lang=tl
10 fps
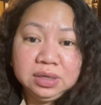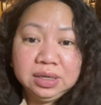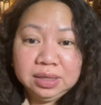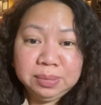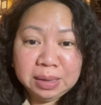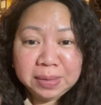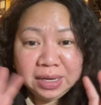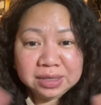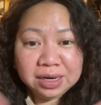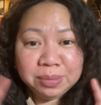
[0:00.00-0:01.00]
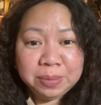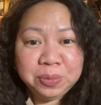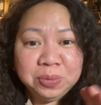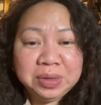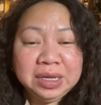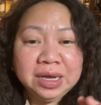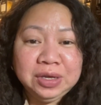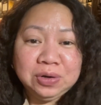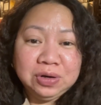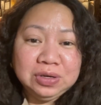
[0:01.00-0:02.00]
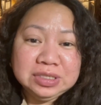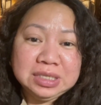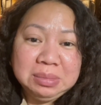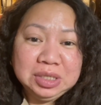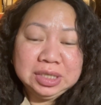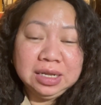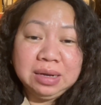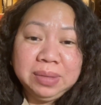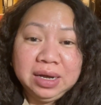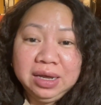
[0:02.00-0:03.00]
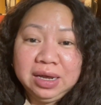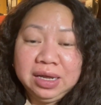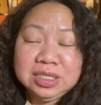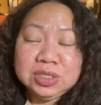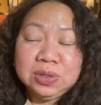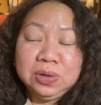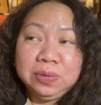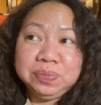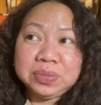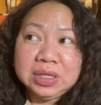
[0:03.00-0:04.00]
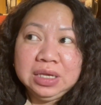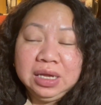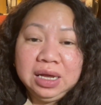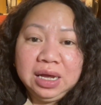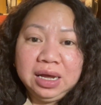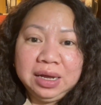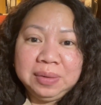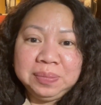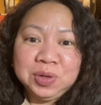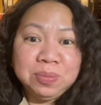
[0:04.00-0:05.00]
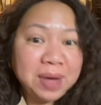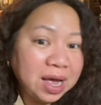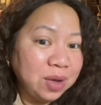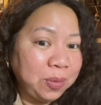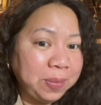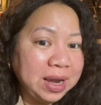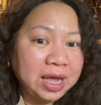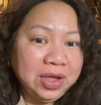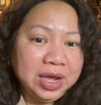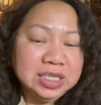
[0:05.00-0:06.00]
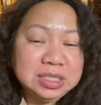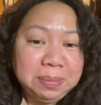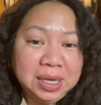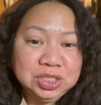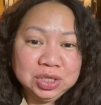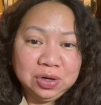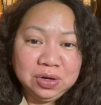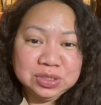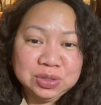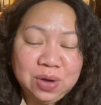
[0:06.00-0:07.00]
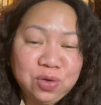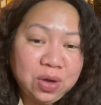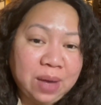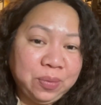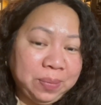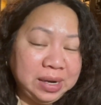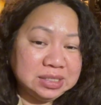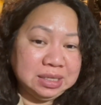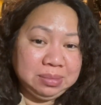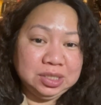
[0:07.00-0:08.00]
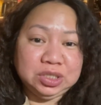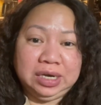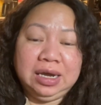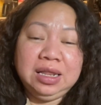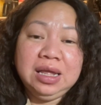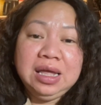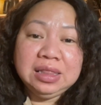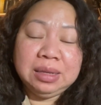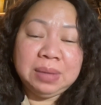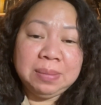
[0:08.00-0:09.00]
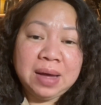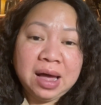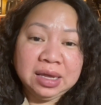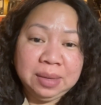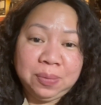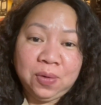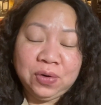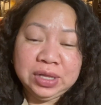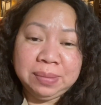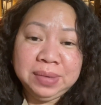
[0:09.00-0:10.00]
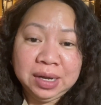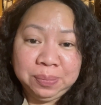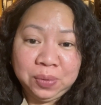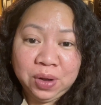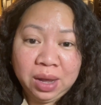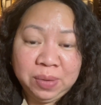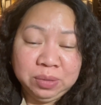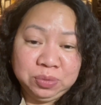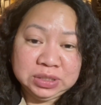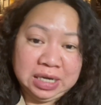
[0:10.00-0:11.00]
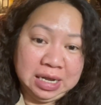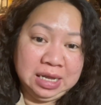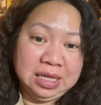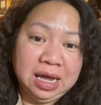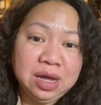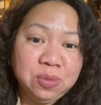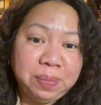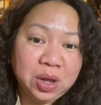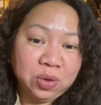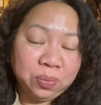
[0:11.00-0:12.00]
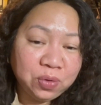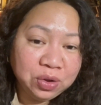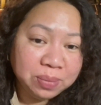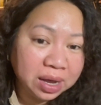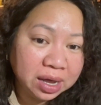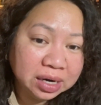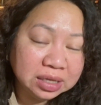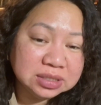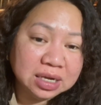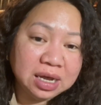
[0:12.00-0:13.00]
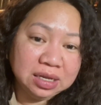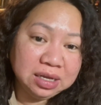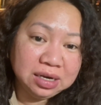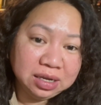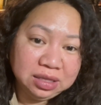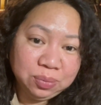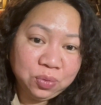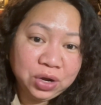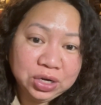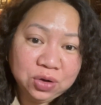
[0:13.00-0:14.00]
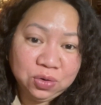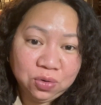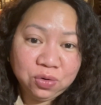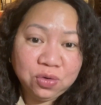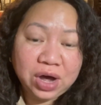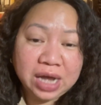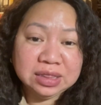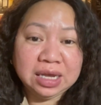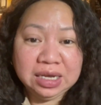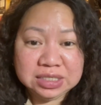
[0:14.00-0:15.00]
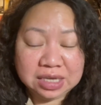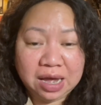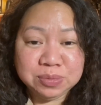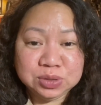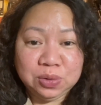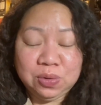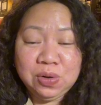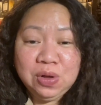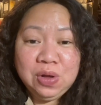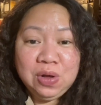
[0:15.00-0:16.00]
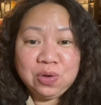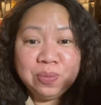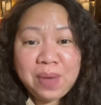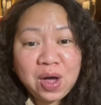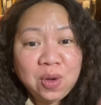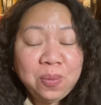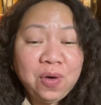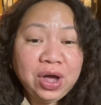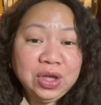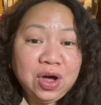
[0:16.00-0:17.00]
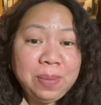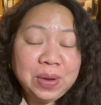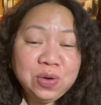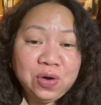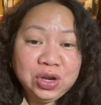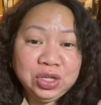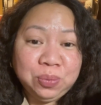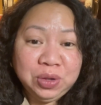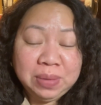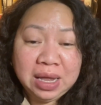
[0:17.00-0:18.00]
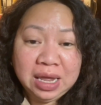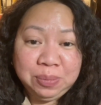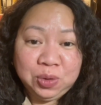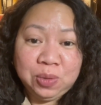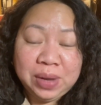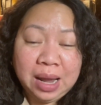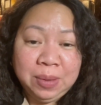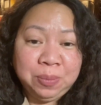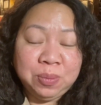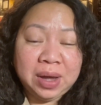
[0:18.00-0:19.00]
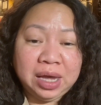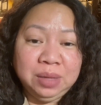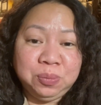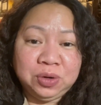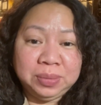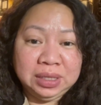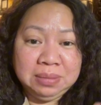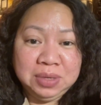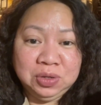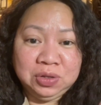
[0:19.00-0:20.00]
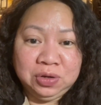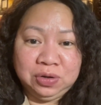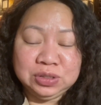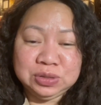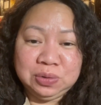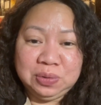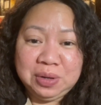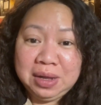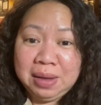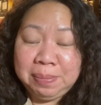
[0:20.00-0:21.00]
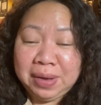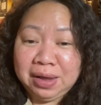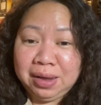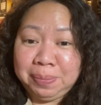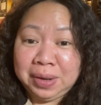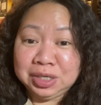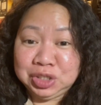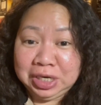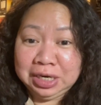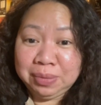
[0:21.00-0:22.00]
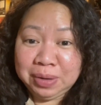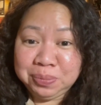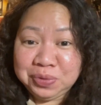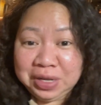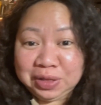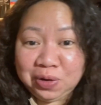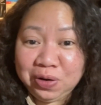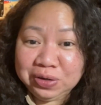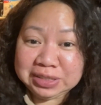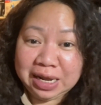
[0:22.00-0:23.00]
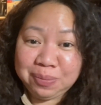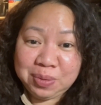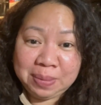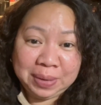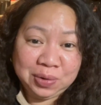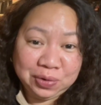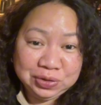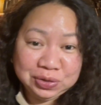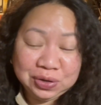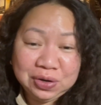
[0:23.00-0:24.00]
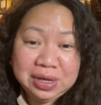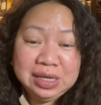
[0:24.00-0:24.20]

Nagbabalik na naman po muli ngayon si Michelle Kabayan. So, um, kung bago po pala kayo ngayon sa page ko, so ako nga po pala si Michelle. Nagbabahagi po ako ng vlog po about po sa Canada, kung paano po kayo makakarating sa Canada na hindi po kayo naluloko at na-scam. So, kung bago po kayo, panoorin niyo po yung mga live ko. Marami po mga informative video doon. No? So, pa-share pa naman po nito. Sana po mapanood nyo.